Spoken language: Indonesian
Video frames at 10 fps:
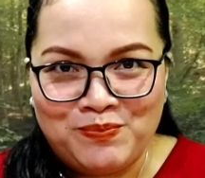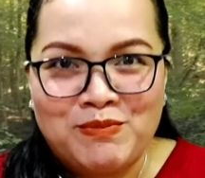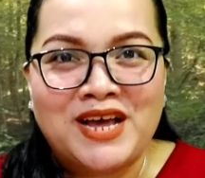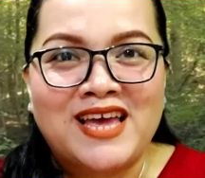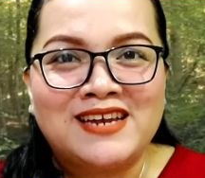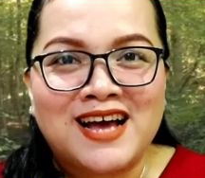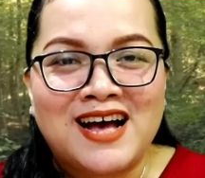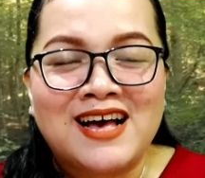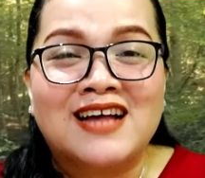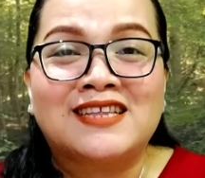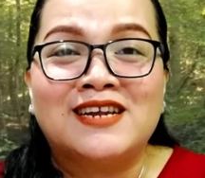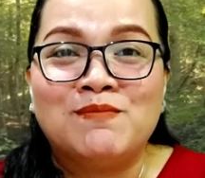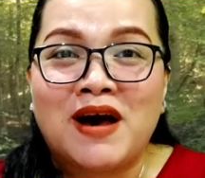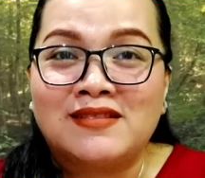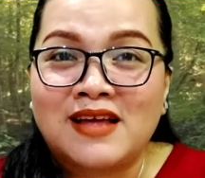Bagenda kata
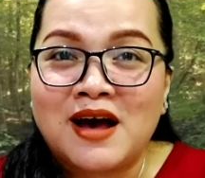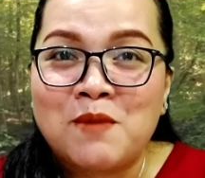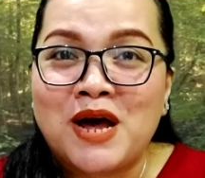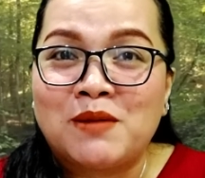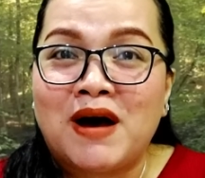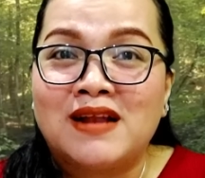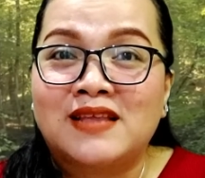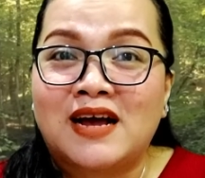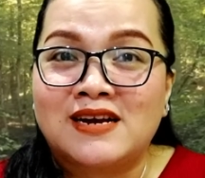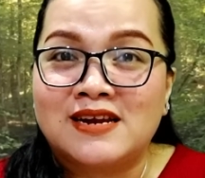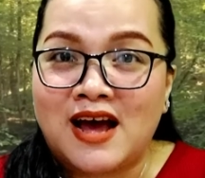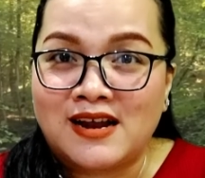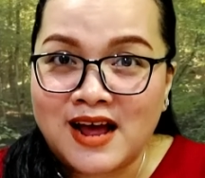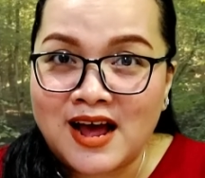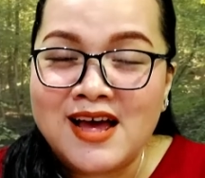man manbanta
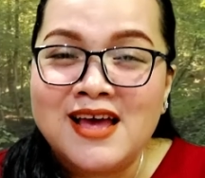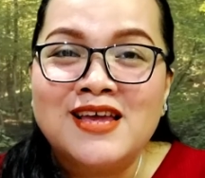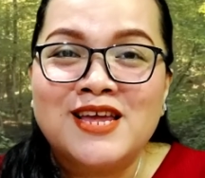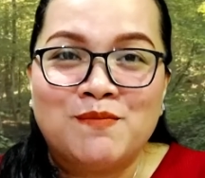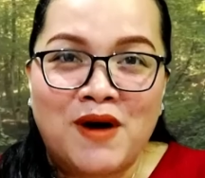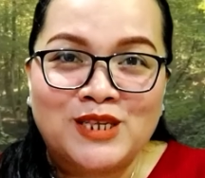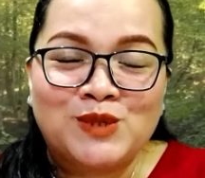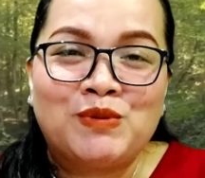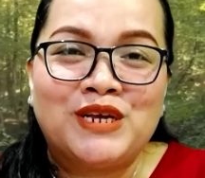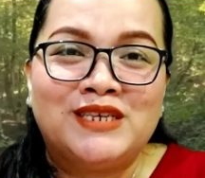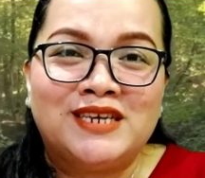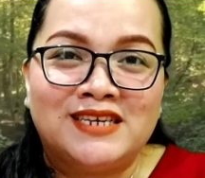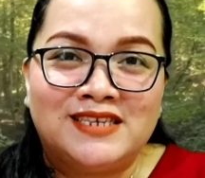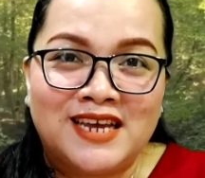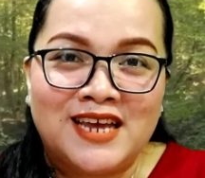krinana ibas
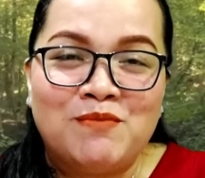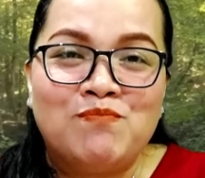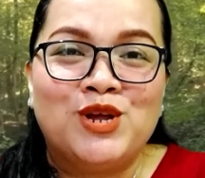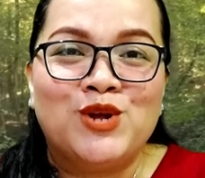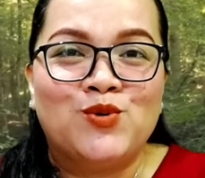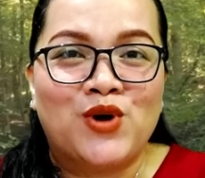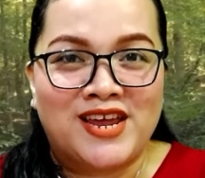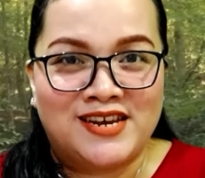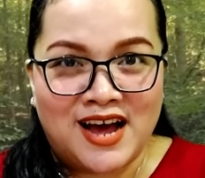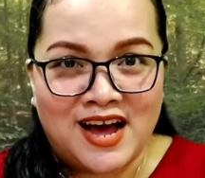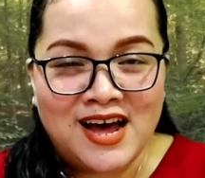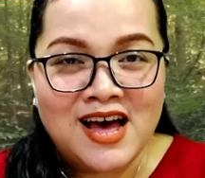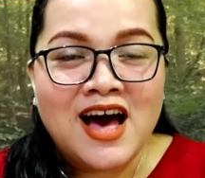PJJ minggu enda